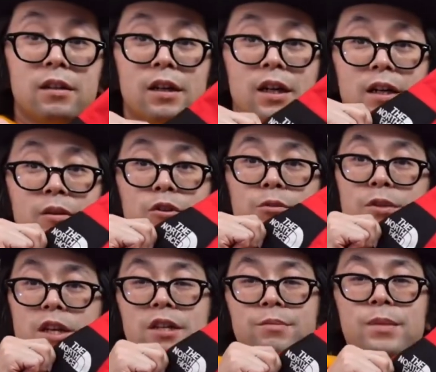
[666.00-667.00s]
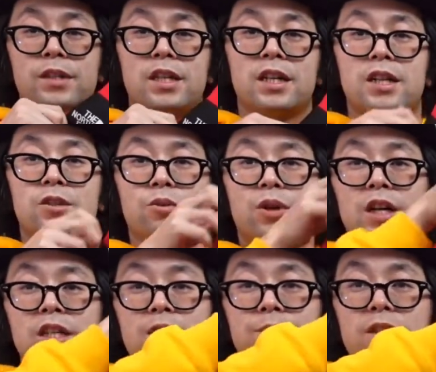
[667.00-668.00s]
はい、これもね、まあ、前回紹
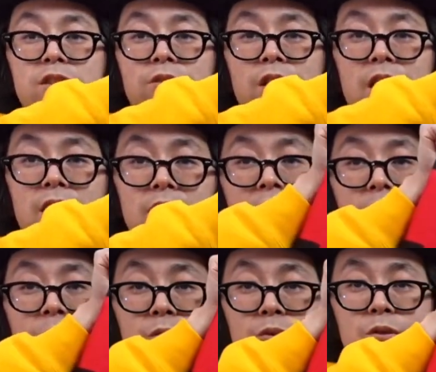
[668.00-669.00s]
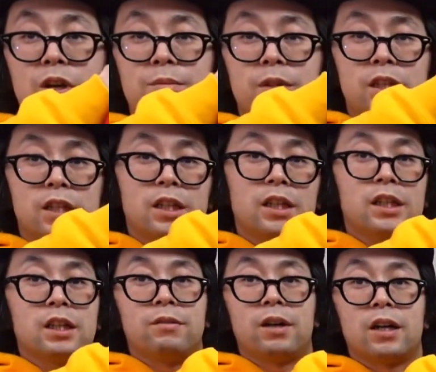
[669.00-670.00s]
介してますよね。過去の動画見ていただい
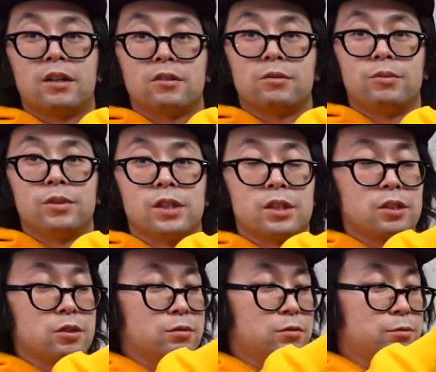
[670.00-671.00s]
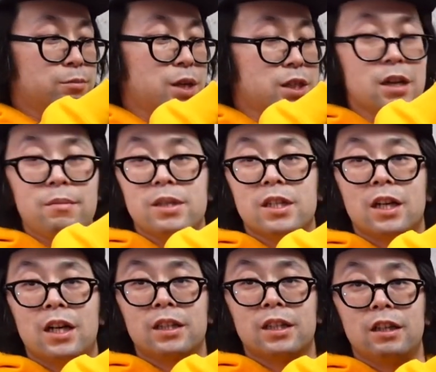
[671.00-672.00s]
たらわかると思うんですけども、めちゃめちゃ
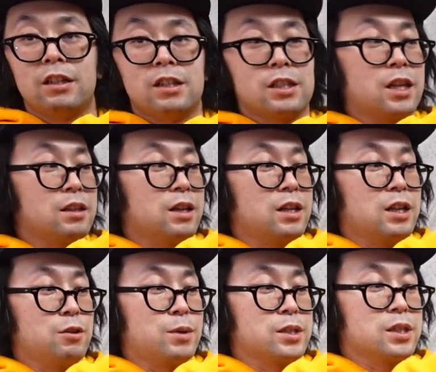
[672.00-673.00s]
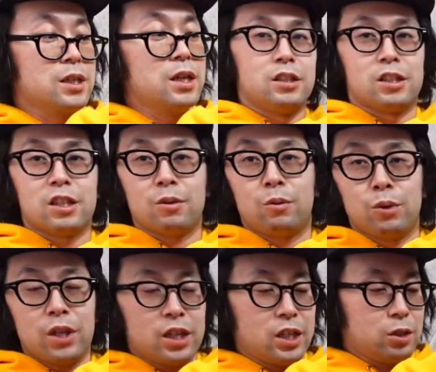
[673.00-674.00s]
簡単にスケーターになります。実際こ
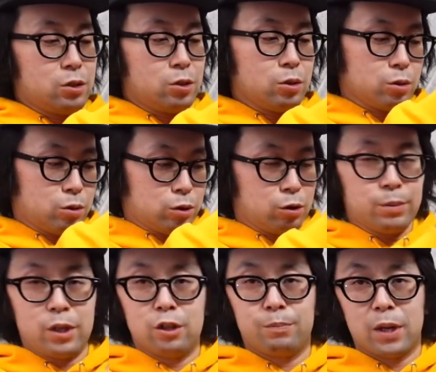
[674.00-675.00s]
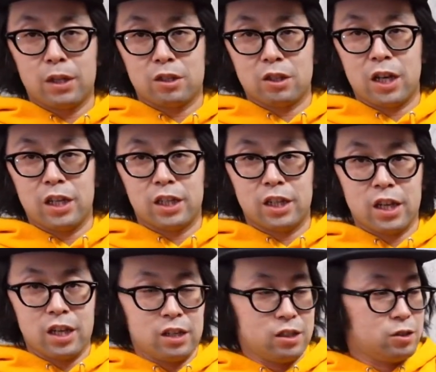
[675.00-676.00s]
れ、ちょっと太めのパンツ履いて
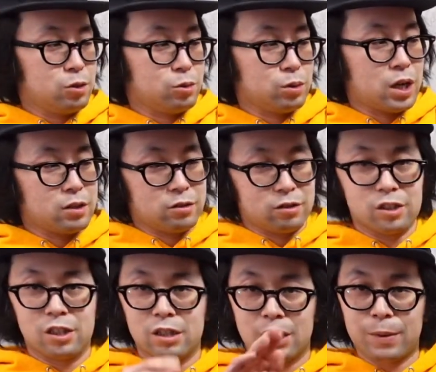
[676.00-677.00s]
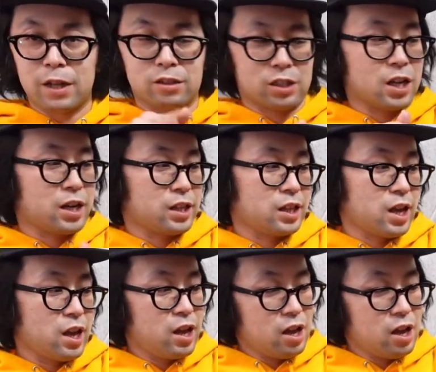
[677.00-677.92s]
ね、ちょっと軽くパンツ下げて、